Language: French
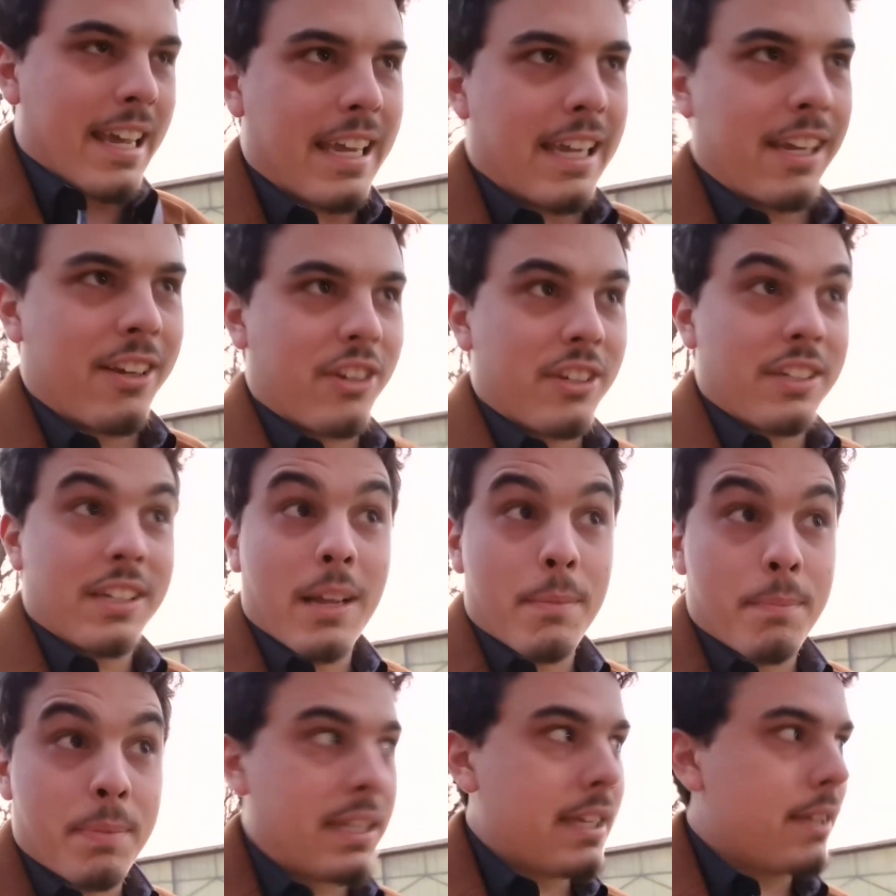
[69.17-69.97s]
et que j'ai
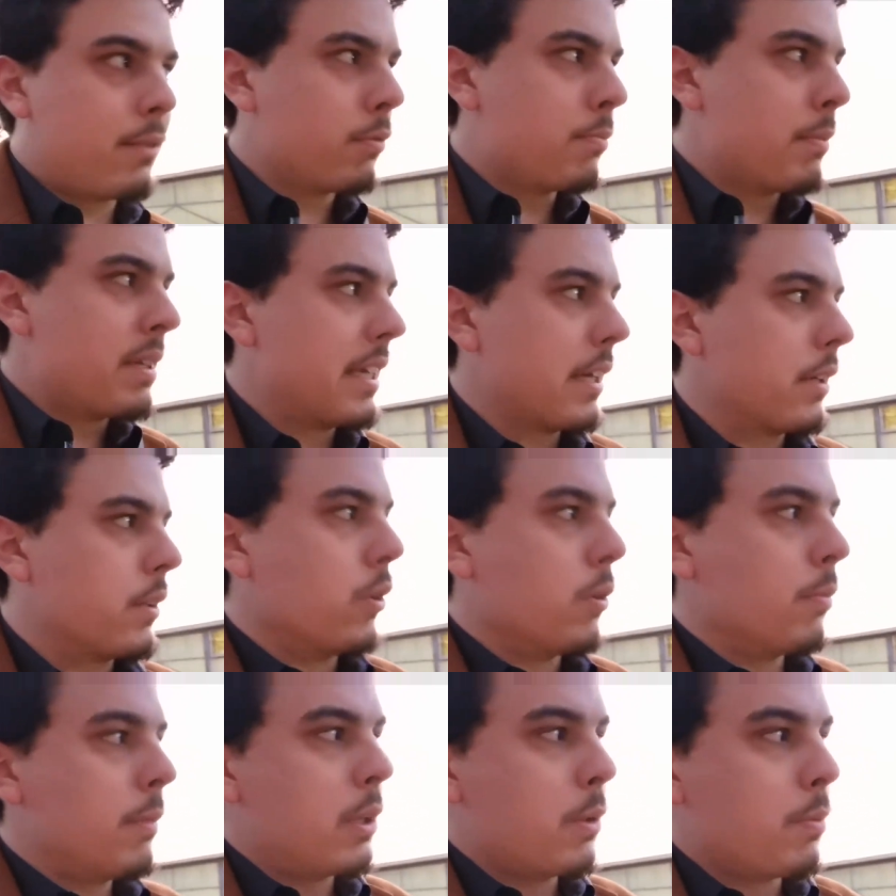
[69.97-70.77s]
dilapidé toutes mes
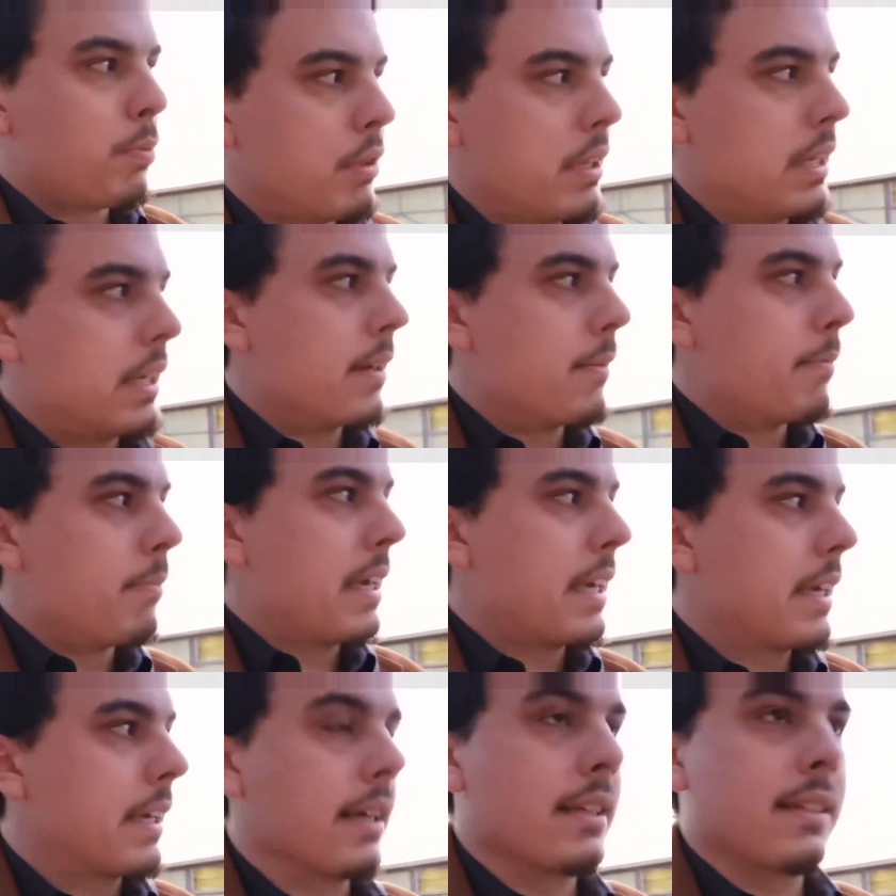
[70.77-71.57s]
économies depuis
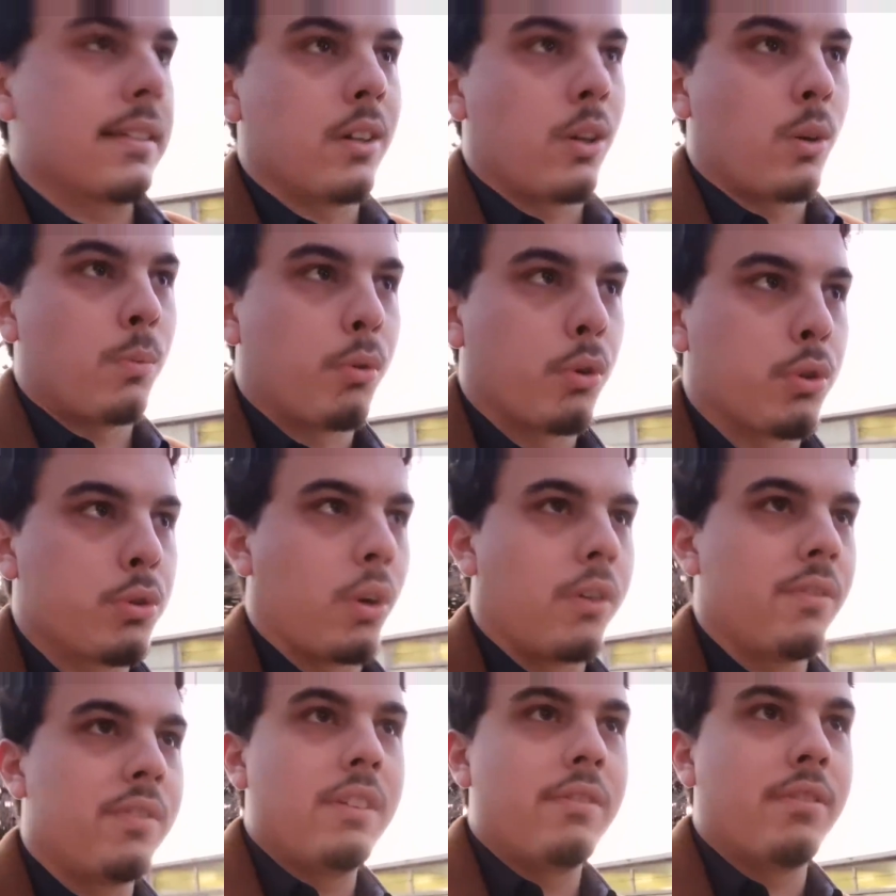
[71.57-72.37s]
mes 15 ans pour
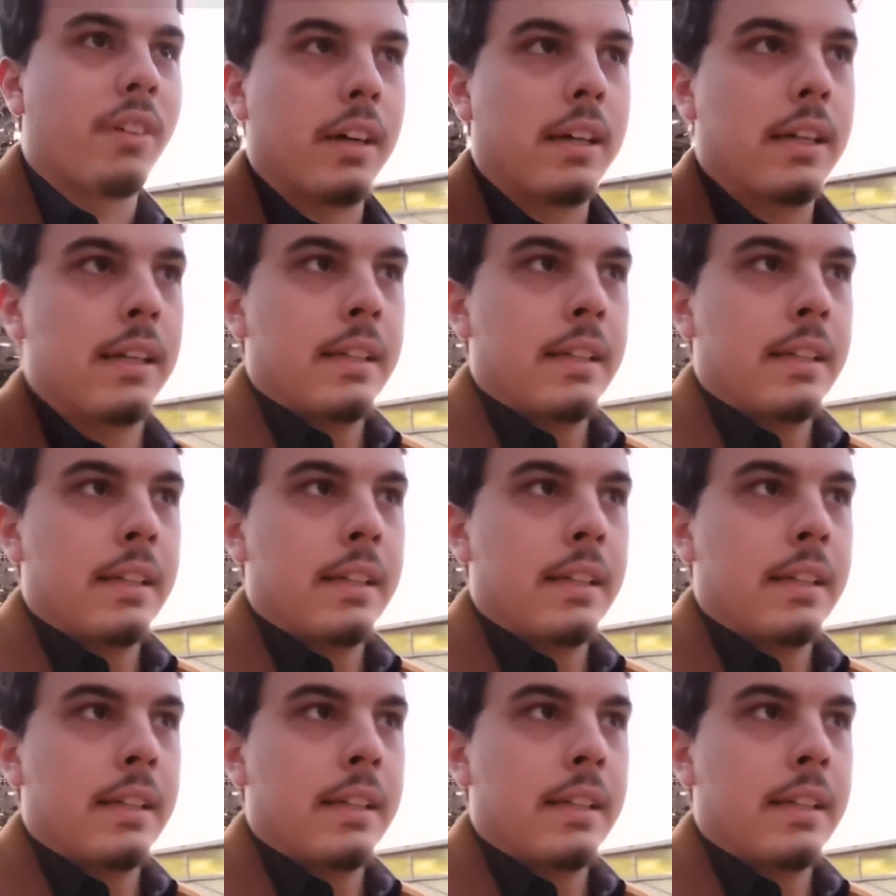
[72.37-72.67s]
survivre.